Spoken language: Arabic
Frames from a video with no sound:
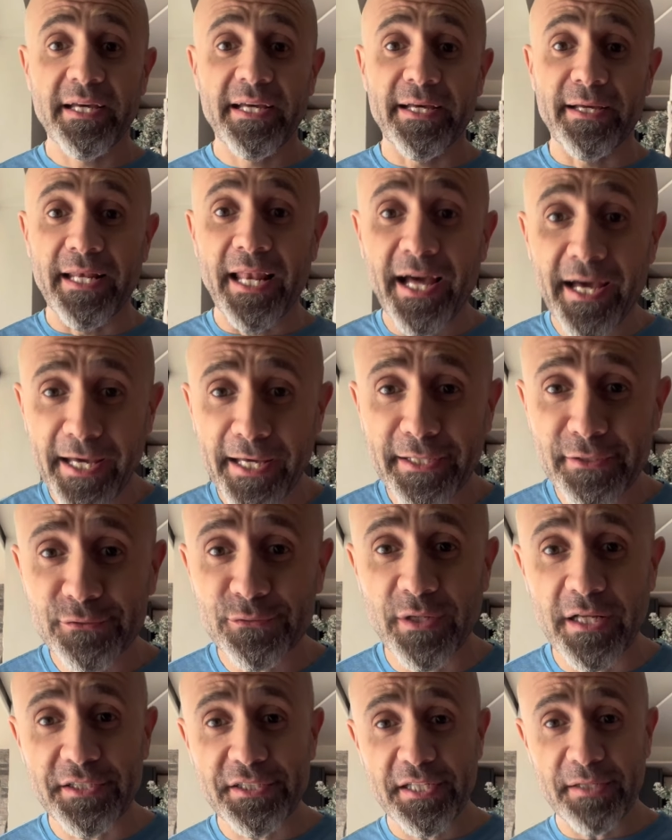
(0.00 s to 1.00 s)
لايكس
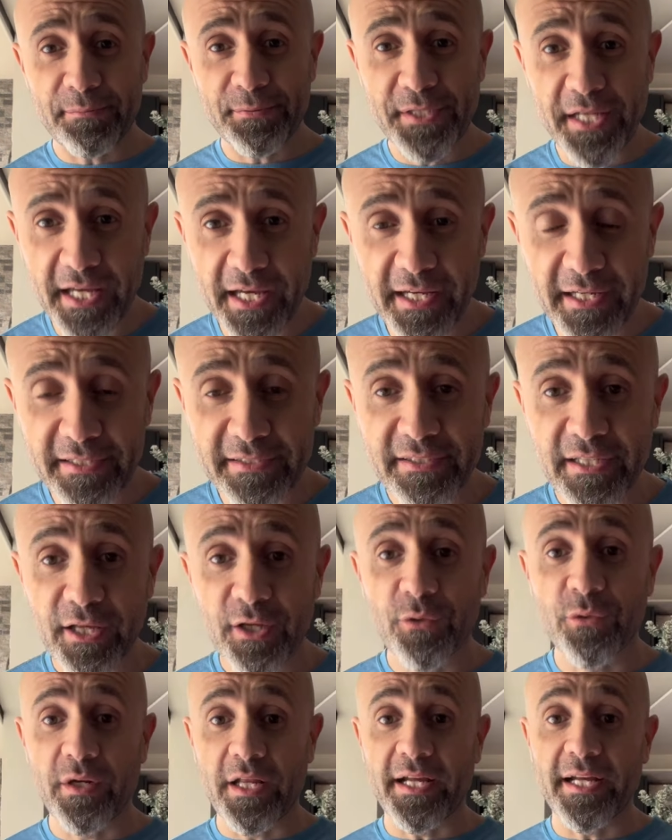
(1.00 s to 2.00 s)
ولتجيب شيرز
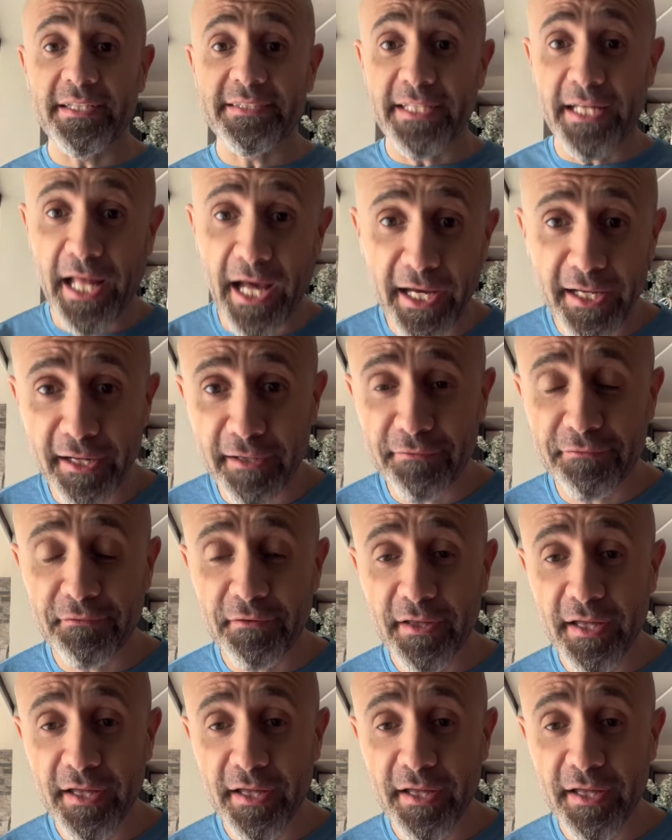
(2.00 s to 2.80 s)
ولتنعرف